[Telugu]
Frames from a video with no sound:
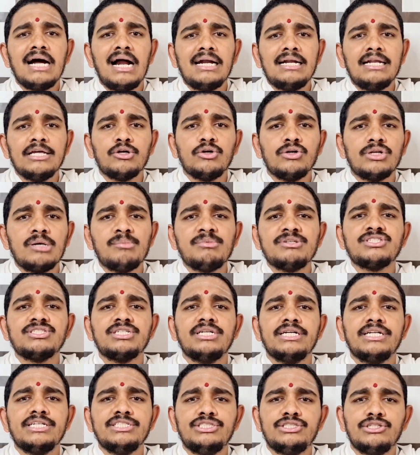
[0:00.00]
కాళ్లకు
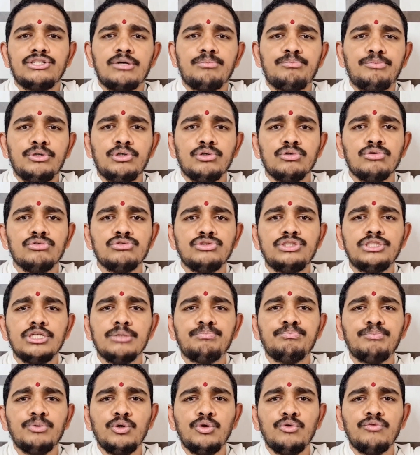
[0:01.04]
నమస్కరించినప్పుడు
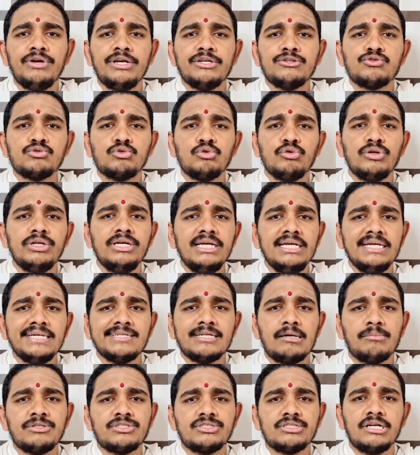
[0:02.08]
చెప్పులు వేసుకుని
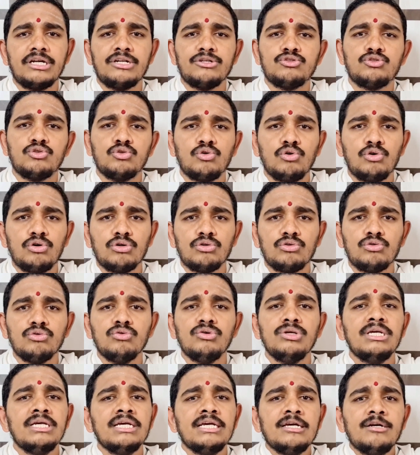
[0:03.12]
నమస్కరించకూడదు
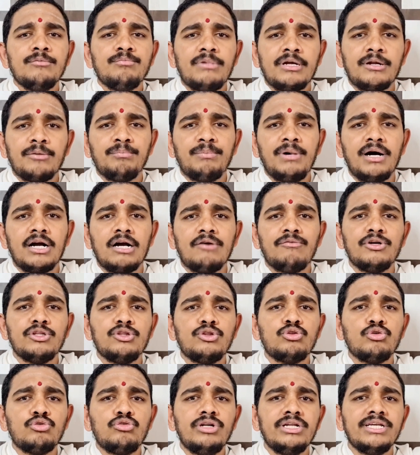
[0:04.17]
మనం
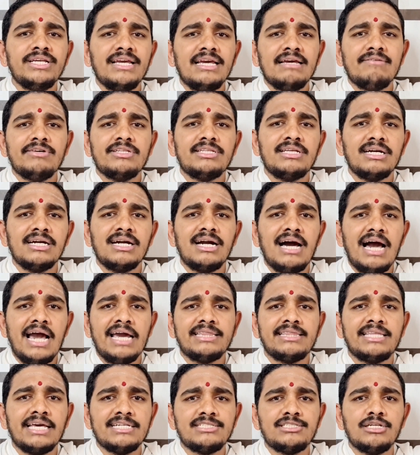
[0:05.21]
భగవంతుణ్ణి ఏ విధంగా
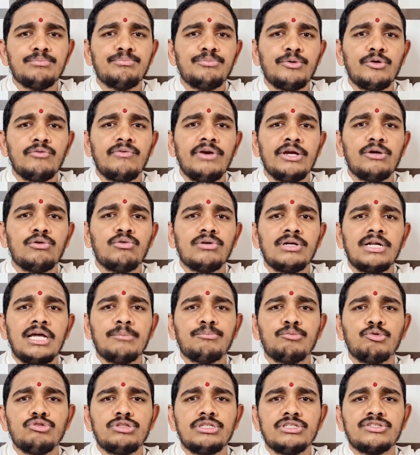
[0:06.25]
అయితే చెప్పులు
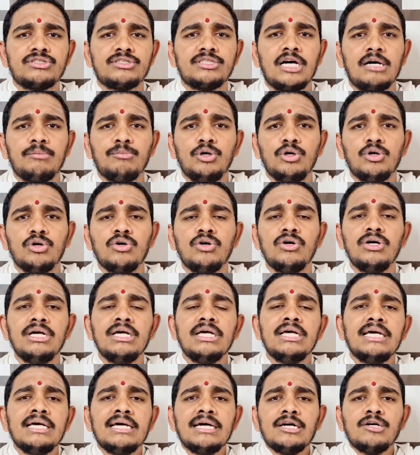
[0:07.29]
వేయకుండా పూజిస్తామో
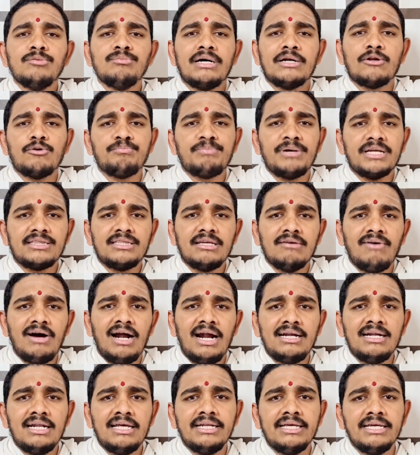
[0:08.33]
మనం
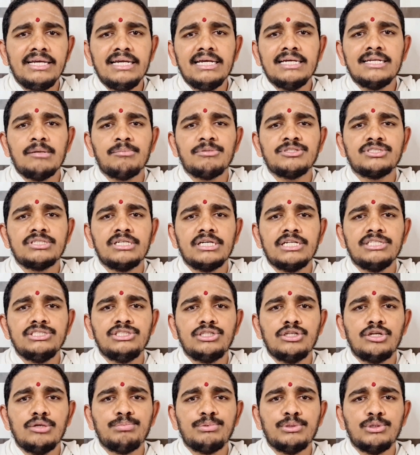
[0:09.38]
పెద్దవాళ్ళని
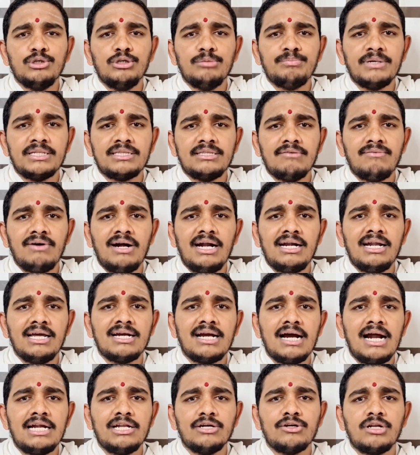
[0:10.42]
నమస్కరించినప్పుడు
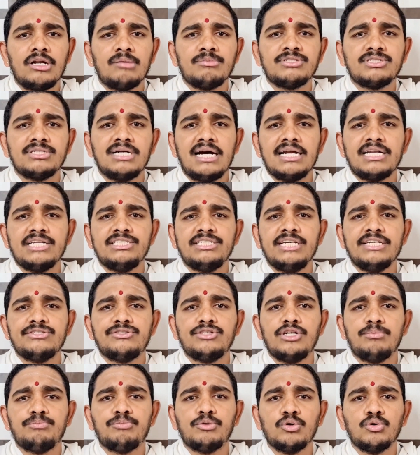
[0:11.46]
పెద్దవాళ్ళ కాళ్ళకు నమస్కారం
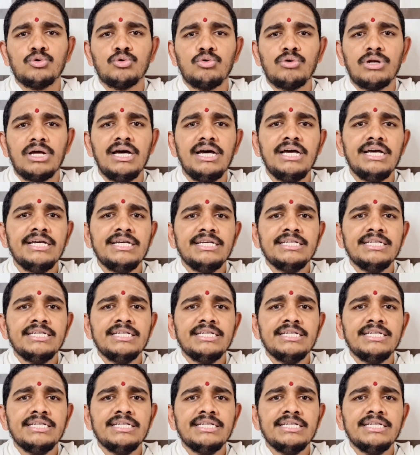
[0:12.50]
చేసినప్పుడు కూడా